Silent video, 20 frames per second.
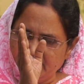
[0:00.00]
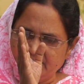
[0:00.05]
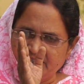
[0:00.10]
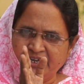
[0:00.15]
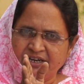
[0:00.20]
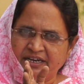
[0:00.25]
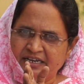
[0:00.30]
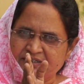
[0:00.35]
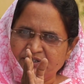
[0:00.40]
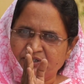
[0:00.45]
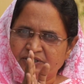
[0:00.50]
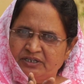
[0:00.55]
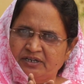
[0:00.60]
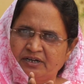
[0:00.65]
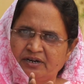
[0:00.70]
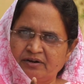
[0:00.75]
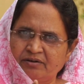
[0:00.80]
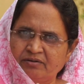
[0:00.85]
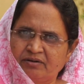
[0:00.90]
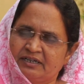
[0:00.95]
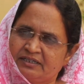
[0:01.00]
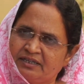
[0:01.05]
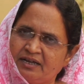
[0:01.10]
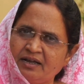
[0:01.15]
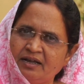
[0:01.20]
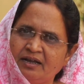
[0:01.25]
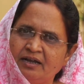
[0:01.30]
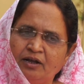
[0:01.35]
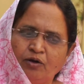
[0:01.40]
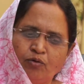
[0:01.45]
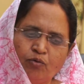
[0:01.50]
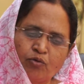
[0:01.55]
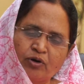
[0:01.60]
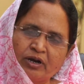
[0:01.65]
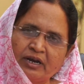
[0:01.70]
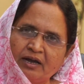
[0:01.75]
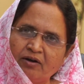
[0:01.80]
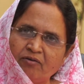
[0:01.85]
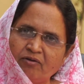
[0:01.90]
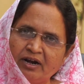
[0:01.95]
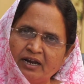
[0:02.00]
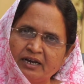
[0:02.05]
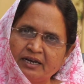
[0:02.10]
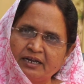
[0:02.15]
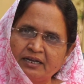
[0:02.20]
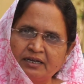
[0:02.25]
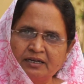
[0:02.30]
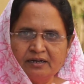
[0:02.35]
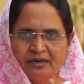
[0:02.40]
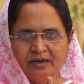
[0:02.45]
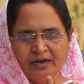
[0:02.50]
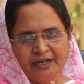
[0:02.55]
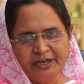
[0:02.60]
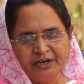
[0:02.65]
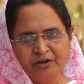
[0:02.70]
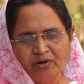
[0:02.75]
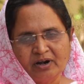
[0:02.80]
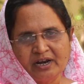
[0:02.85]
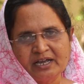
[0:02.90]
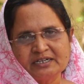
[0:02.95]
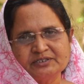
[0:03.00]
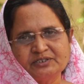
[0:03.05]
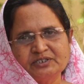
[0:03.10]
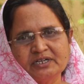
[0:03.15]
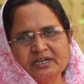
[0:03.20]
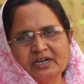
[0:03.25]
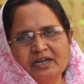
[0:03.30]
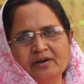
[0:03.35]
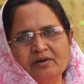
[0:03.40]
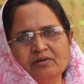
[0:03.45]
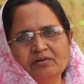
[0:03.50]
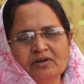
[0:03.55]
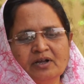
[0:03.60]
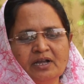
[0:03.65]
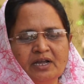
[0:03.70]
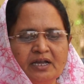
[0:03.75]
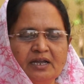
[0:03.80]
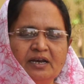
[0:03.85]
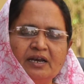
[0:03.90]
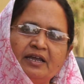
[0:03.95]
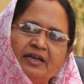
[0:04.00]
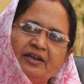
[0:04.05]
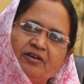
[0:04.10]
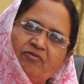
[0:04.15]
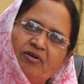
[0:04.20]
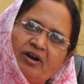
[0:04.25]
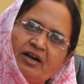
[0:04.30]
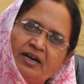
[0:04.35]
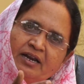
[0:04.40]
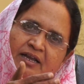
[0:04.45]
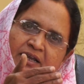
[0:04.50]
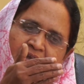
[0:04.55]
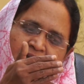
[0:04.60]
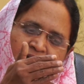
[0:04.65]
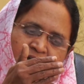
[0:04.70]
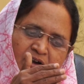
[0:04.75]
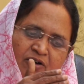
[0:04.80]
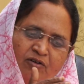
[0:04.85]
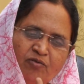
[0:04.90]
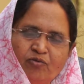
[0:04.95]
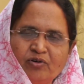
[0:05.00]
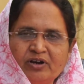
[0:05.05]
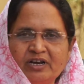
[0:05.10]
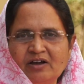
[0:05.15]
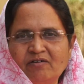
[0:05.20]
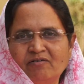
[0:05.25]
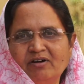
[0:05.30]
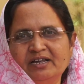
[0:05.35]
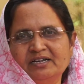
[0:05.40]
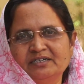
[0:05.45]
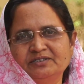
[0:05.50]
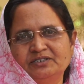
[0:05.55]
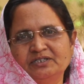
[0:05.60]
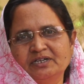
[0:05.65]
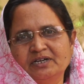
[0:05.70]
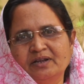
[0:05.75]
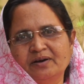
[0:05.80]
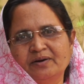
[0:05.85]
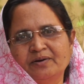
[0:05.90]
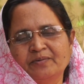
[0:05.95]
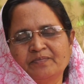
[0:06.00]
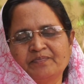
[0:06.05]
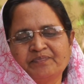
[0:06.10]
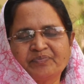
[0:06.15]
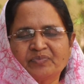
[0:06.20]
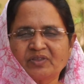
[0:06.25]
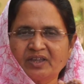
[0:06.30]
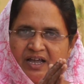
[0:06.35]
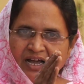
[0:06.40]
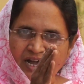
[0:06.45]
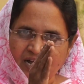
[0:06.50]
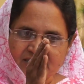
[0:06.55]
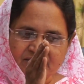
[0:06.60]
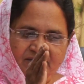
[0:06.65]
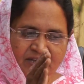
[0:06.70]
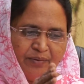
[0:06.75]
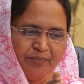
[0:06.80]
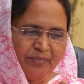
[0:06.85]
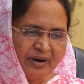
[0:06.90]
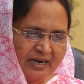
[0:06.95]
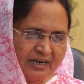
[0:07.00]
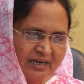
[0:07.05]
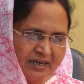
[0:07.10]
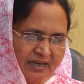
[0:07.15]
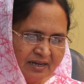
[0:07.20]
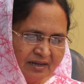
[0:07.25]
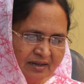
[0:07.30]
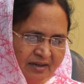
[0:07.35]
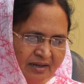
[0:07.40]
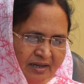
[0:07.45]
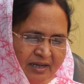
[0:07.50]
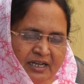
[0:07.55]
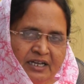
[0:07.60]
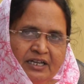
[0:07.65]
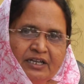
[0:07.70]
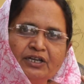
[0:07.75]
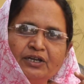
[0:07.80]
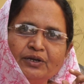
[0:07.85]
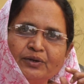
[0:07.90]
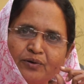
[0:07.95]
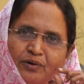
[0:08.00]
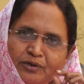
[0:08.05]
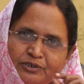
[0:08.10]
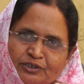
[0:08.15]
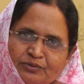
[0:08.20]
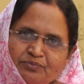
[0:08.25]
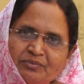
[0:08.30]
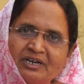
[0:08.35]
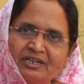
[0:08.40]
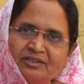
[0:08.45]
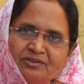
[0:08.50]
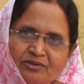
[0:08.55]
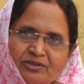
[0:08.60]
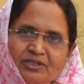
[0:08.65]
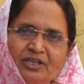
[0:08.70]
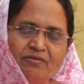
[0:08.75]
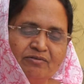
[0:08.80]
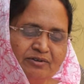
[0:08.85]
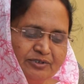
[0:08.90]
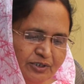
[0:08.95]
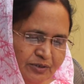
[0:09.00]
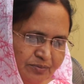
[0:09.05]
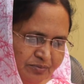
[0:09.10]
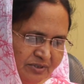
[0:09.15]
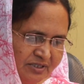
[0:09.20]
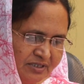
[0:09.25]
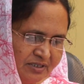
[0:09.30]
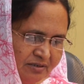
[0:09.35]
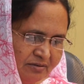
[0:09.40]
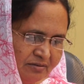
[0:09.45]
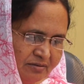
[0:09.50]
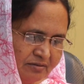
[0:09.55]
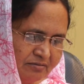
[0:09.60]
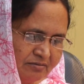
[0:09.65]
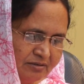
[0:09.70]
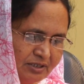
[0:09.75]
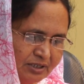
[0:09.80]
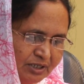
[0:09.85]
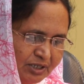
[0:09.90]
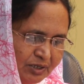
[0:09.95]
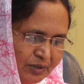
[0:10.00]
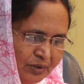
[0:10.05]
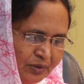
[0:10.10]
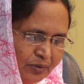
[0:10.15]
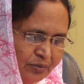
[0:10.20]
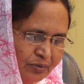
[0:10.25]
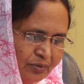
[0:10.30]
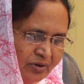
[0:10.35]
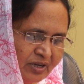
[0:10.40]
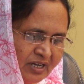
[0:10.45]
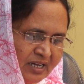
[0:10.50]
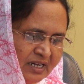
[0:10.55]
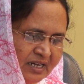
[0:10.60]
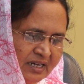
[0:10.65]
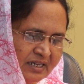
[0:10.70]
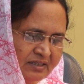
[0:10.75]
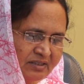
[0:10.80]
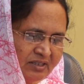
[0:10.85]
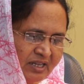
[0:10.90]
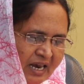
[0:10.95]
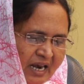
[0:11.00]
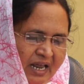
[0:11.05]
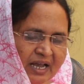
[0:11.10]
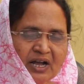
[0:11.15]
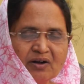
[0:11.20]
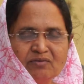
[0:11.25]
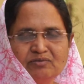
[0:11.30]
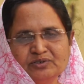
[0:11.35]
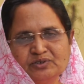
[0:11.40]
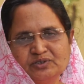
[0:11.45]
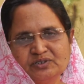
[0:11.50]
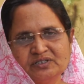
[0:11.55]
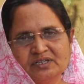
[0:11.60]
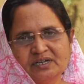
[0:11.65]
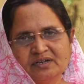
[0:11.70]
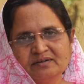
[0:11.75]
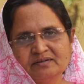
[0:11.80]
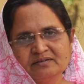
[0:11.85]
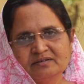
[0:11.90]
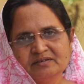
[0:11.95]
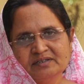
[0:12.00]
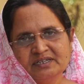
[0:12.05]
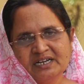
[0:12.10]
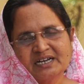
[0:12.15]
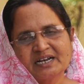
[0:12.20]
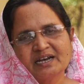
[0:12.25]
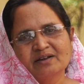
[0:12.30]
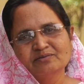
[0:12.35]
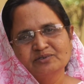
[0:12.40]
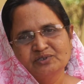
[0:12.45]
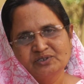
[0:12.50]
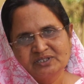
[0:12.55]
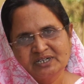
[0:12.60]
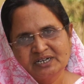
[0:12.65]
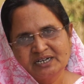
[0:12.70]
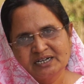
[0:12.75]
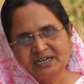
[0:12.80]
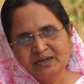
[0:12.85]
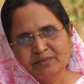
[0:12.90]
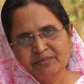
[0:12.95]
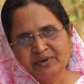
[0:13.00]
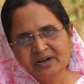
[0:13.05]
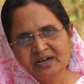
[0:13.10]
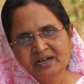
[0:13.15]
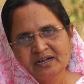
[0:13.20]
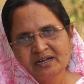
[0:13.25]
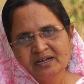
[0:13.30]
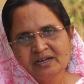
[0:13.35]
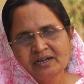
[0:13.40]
ఏదైనా చేయగలడు కదా ఉన్న వాళ్ళని లేని వాళ్ళగా చేయగలడు లేని వాళ్ళని ఉన్న వాళ్ళగా చేయగలడు అదే మాట ఈరోజు మనతో దేవుడు చెప్తాడు నిన్ను తలగా ఉంచుతా ఎట్లా ఉంచుతాడటమ్మా